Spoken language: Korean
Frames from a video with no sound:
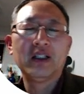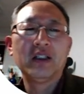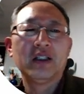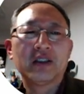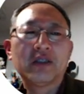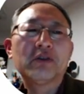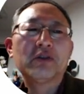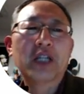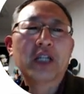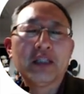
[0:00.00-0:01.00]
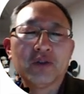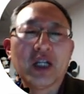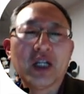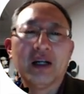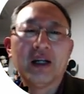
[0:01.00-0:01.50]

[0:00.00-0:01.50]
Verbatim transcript: 성숙한 문화,